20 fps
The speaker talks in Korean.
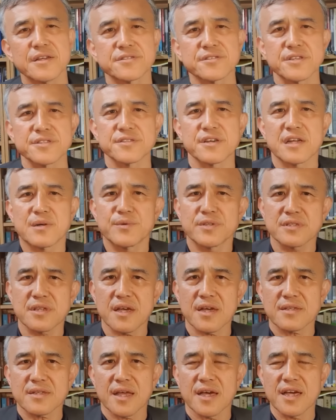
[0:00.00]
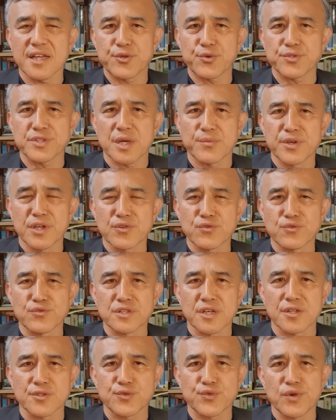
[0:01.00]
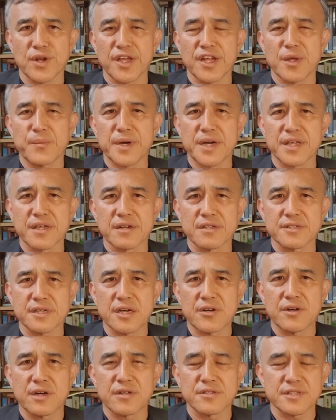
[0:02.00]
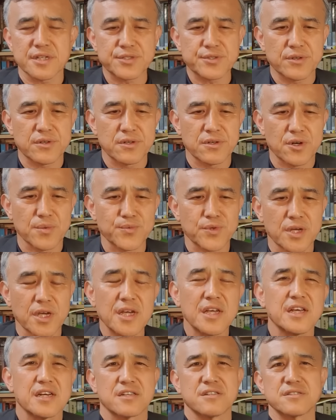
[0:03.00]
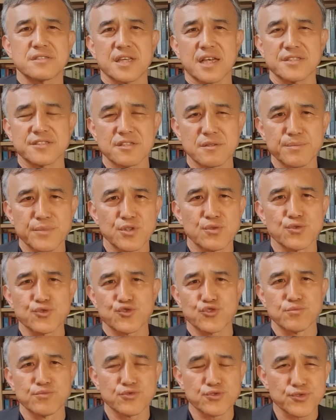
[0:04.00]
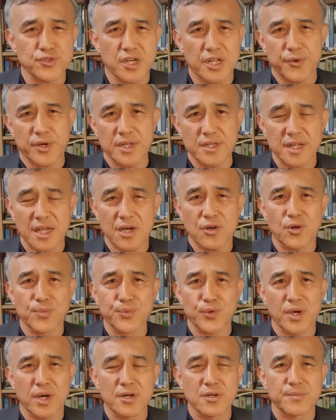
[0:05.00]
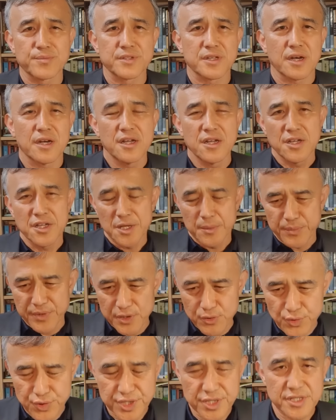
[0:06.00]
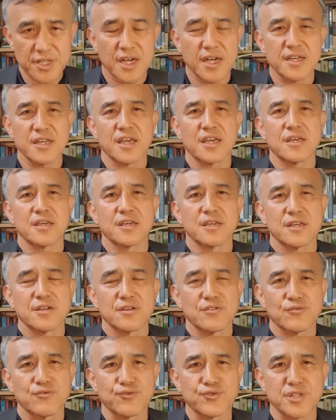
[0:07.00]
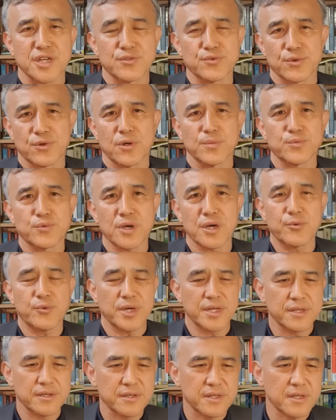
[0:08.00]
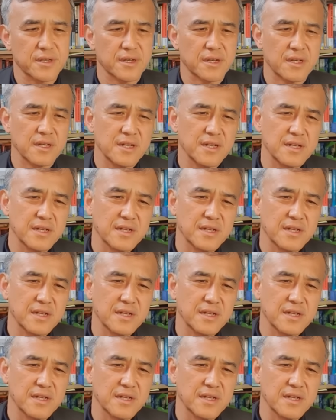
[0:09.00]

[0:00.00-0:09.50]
그래서 이 사람은 딱 타겟으로 잡은 게 누구냐? 슬레이니 마인을 제거하는 작전을 검토. 그건 사실 미국 중부군 사령관이 딱 검토한 겁니다. 미국 CIA 국장도 검토하고 했는데